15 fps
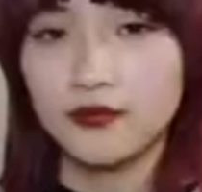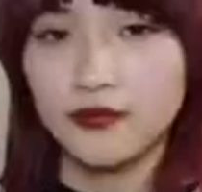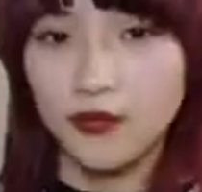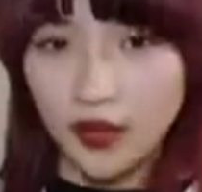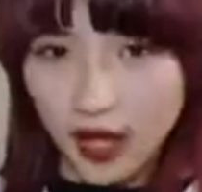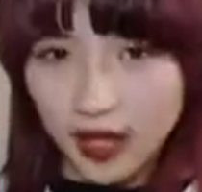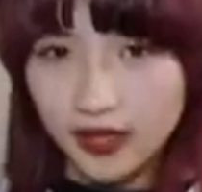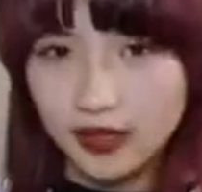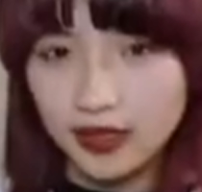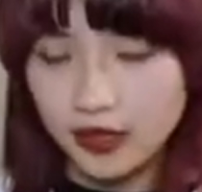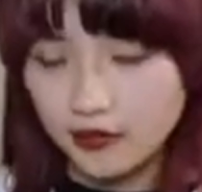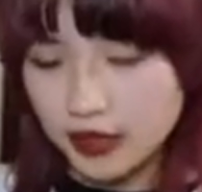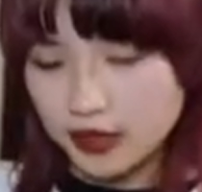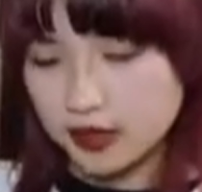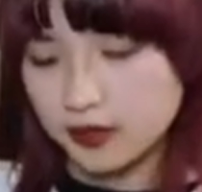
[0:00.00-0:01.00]
はい
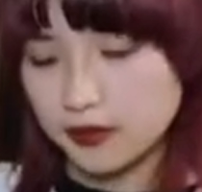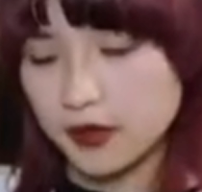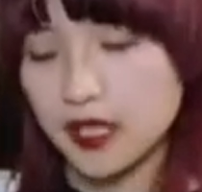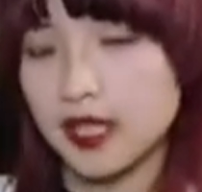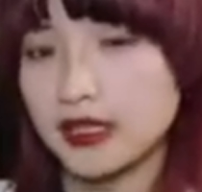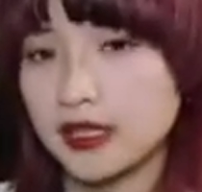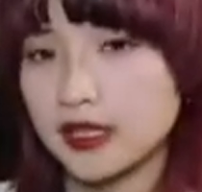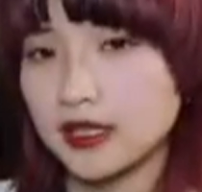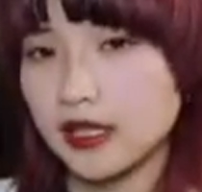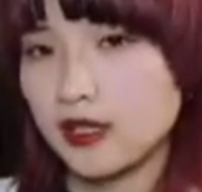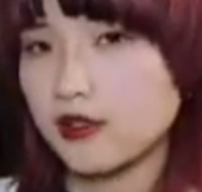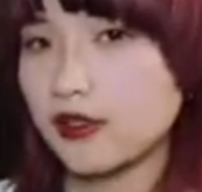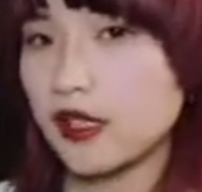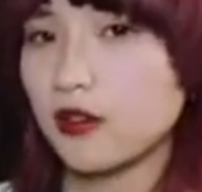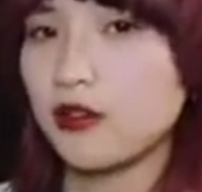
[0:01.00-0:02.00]
では準備ができた
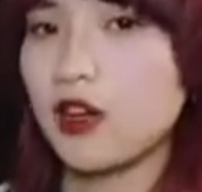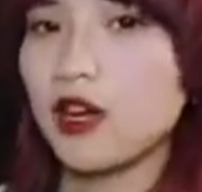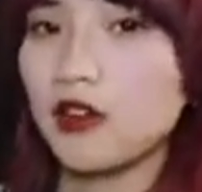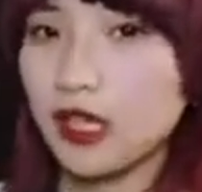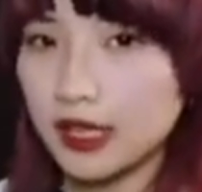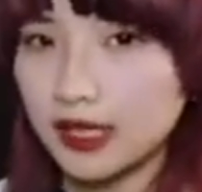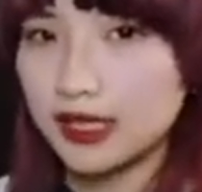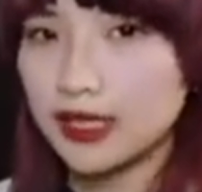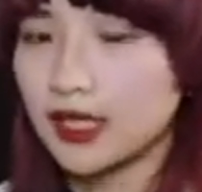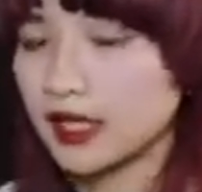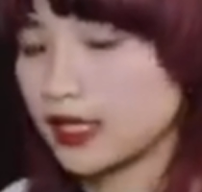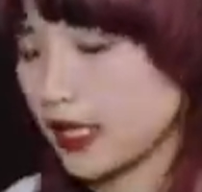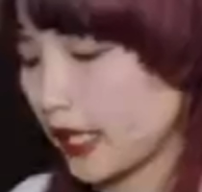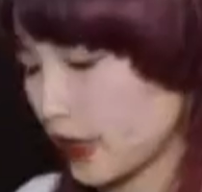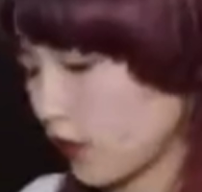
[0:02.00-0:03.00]
のでご飯をあげてい
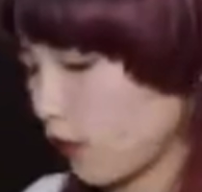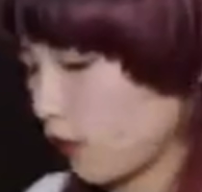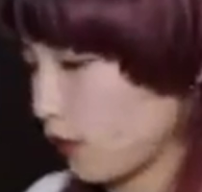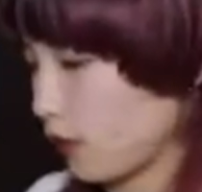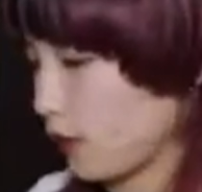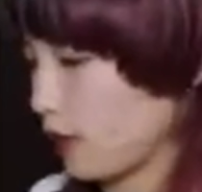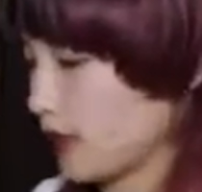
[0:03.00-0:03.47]
きたいと思いま